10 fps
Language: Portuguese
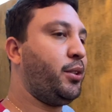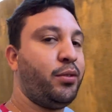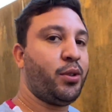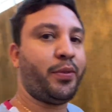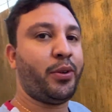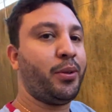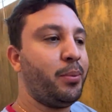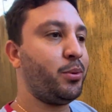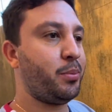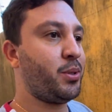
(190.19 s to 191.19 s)
Eu envolvo todo
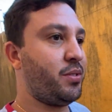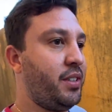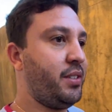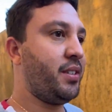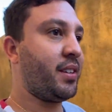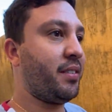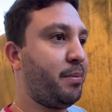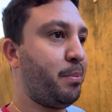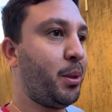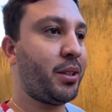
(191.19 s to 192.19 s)
mundo nos meus vídeos.
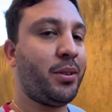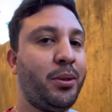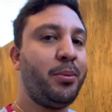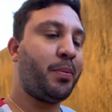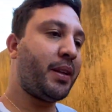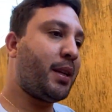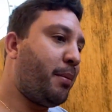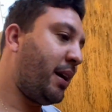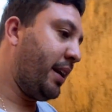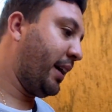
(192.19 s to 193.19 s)
Bota todo mundo pra
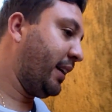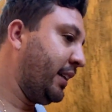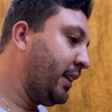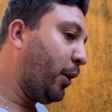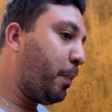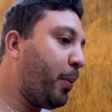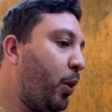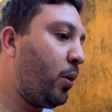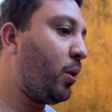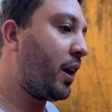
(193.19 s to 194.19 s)
trabalhar. Ô,
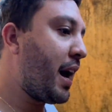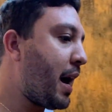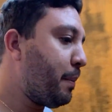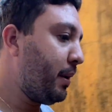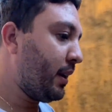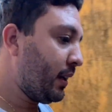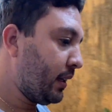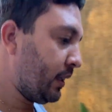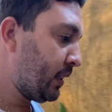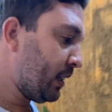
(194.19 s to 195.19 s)
ô, ô Gabi!
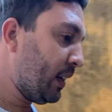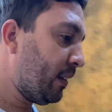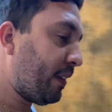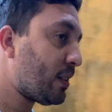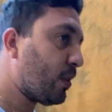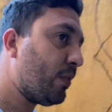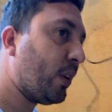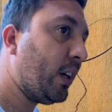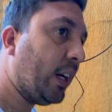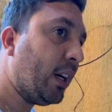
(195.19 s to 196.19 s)
Faz
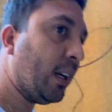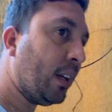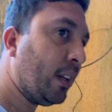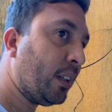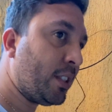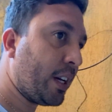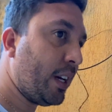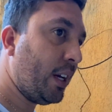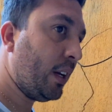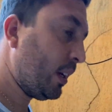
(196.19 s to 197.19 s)
favor. Chega
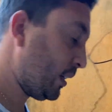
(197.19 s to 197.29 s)
aí.